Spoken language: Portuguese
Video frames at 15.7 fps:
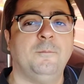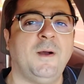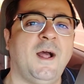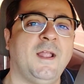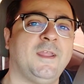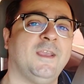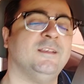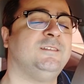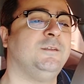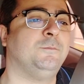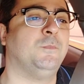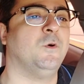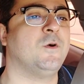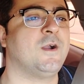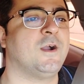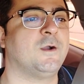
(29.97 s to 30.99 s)
Parece
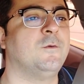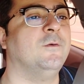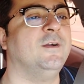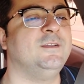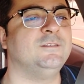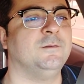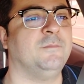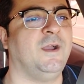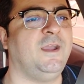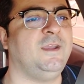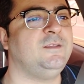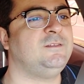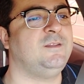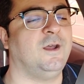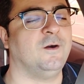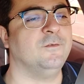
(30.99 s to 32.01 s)
pouca coisa,
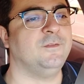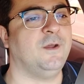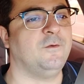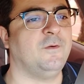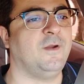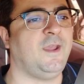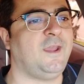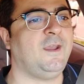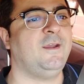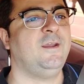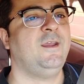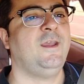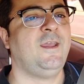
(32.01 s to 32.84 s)
mas não, não é.